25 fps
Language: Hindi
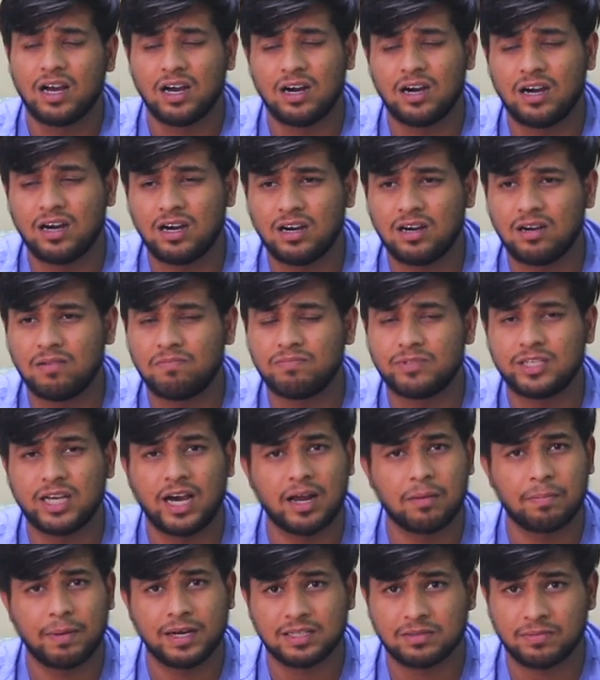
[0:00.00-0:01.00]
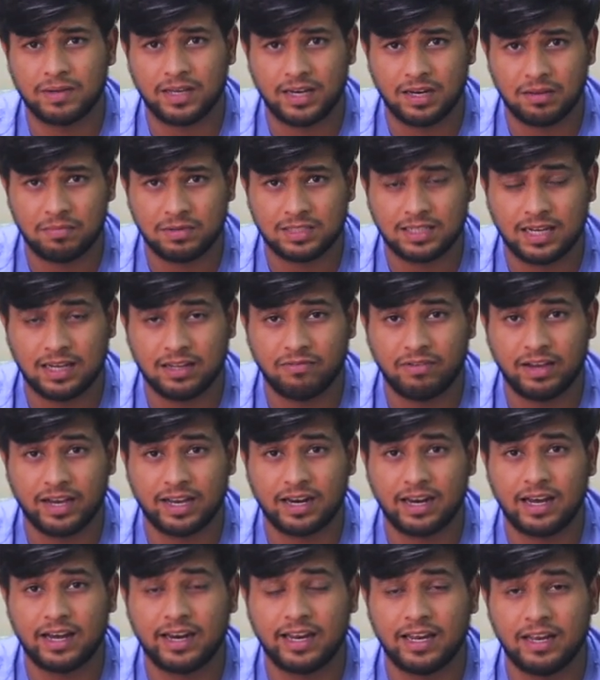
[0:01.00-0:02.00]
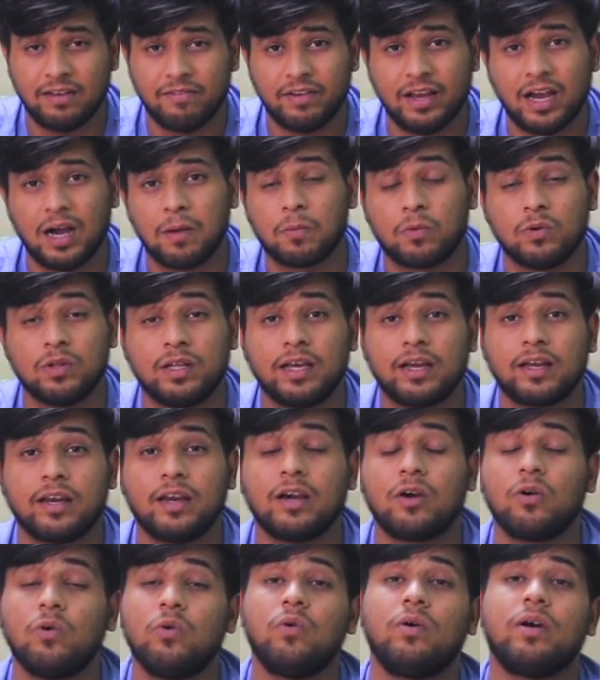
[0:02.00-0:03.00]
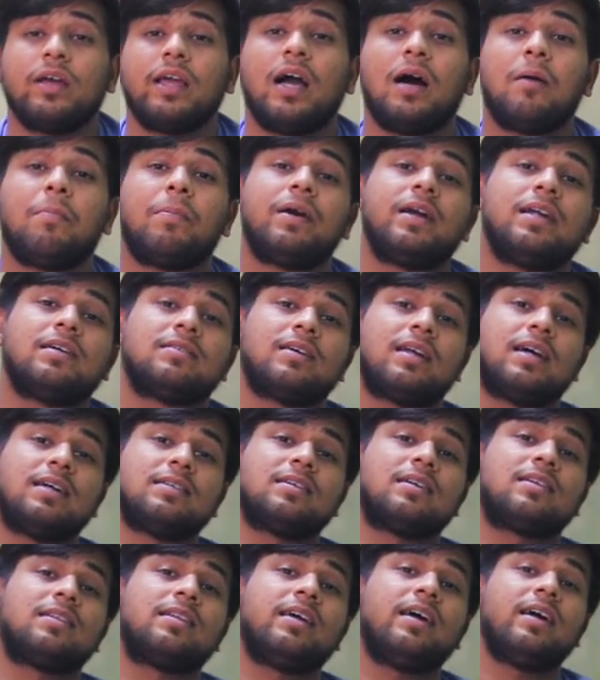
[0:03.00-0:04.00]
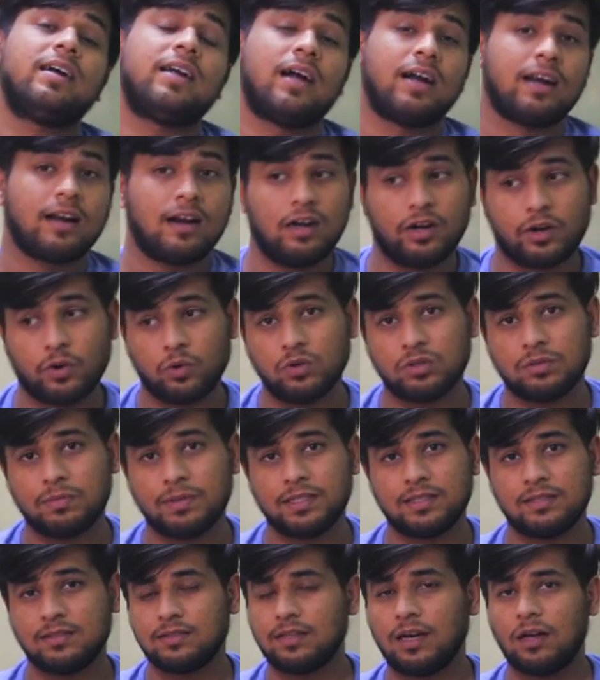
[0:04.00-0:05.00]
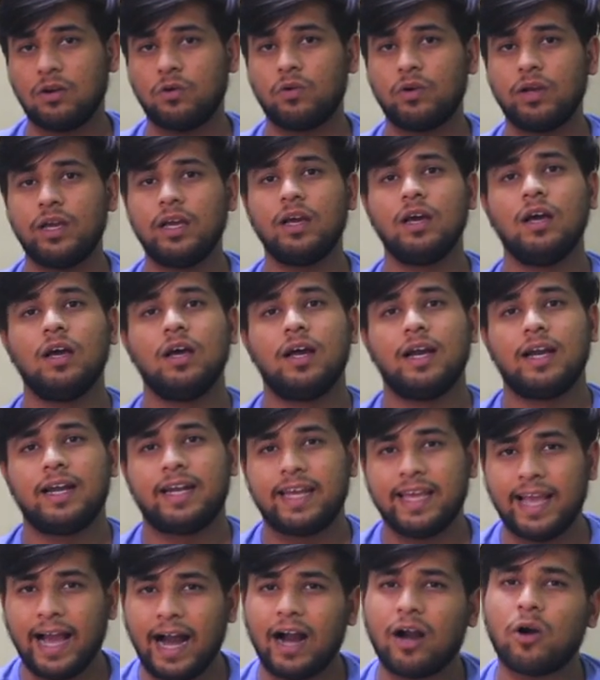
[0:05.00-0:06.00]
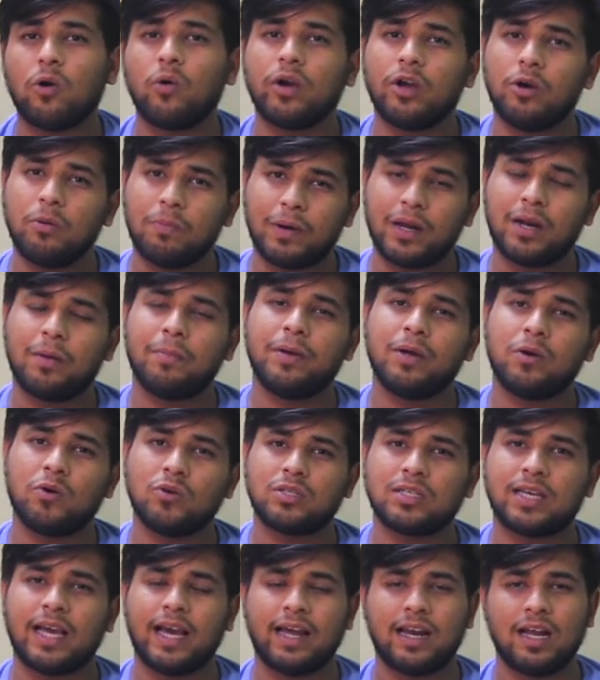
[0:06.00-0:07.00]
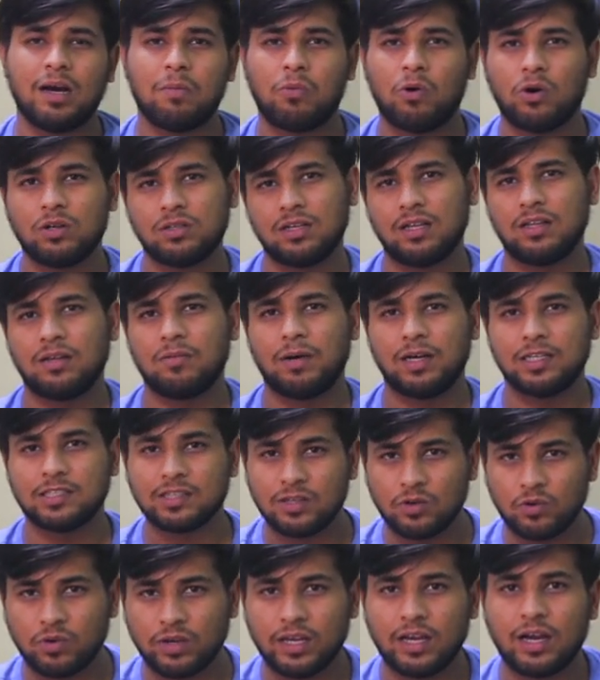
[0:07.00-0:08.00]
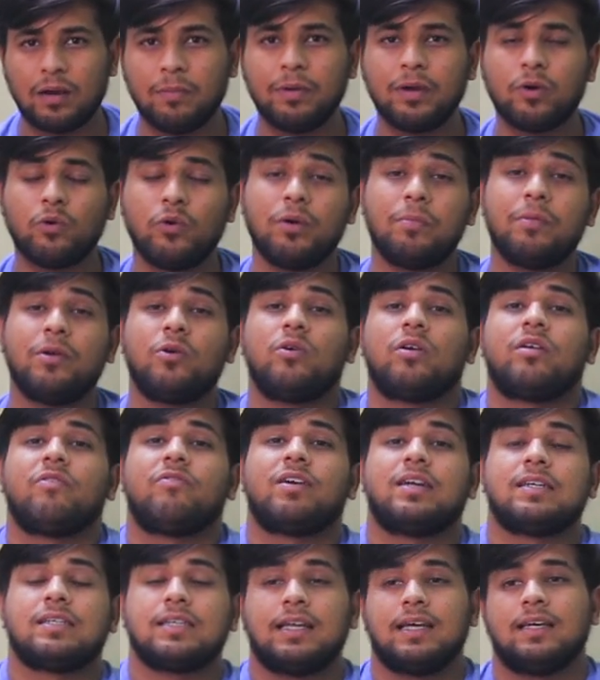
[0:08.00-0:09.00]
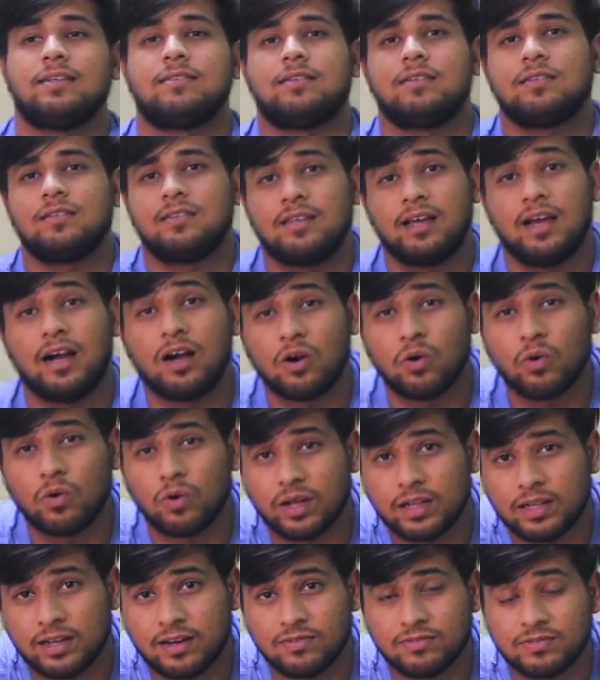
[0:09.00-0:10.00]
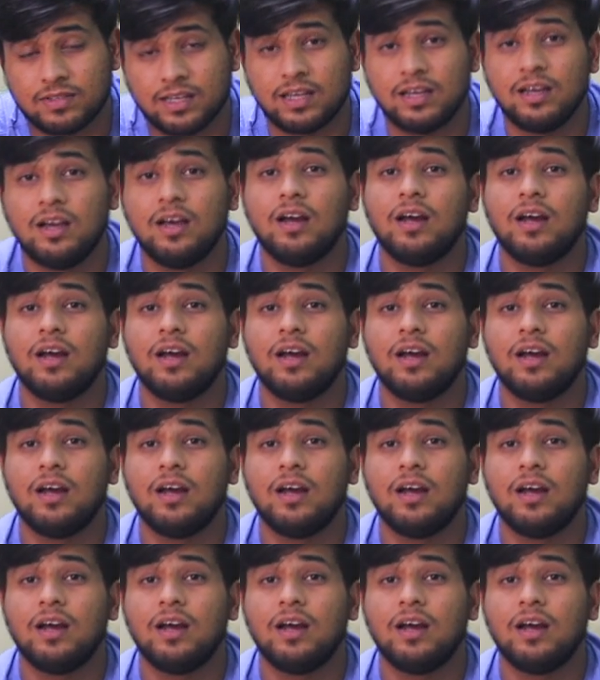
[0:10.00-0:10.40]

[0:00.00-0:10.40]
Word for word: चार पाँच महीने में शायद वैगनार भी आपको देखने को यहाँ पर नज़र आ सकती है टाटा अल्ट्रोज भी इसी साल होगी टियागो के ऊपर अभी कुछ कहना बहुत जल्दबाजी होगी अभी कोई भी नोटिफिकेशन एस एस टियागो की तरफ से